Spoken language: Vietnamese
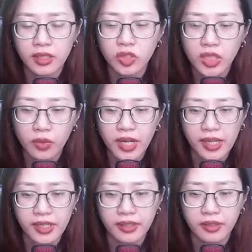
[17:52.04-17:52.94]
Sau
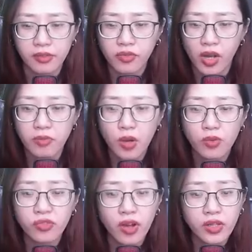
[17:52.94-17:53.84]
này vẫn
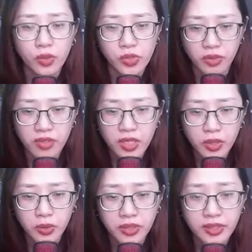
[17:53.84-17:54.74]
mong phó hiệu trưởng
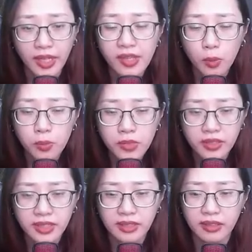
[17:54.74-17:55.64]
Lưu sẽ giống
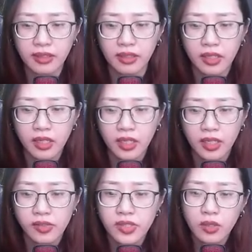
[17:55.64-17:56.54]
như xưa,
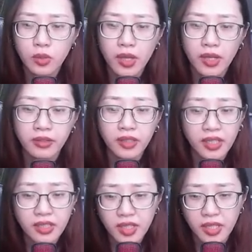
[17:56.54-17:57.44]
chớ quên
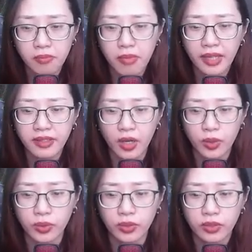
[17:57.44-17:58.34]
ý niệm ban
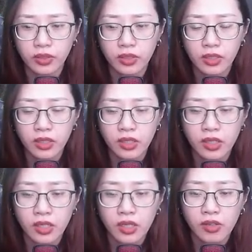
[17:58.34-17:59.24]
đầu.
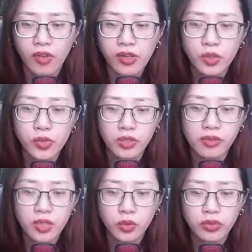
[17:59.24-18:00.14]
Phó hiệu trưởng
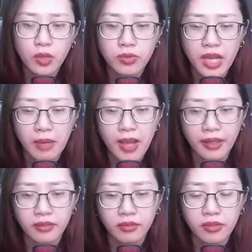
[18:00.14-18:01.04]
Lưu tóc đã
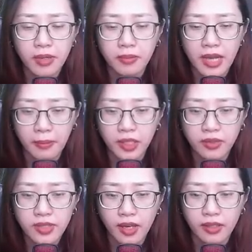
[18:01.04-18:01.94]
bạc, điềm đạm
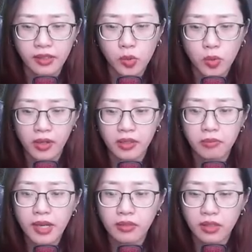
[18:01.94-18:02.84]
đứng dậy,
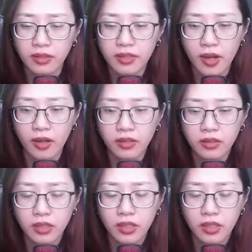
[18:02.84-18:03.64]
quần mắt ửng đỏ.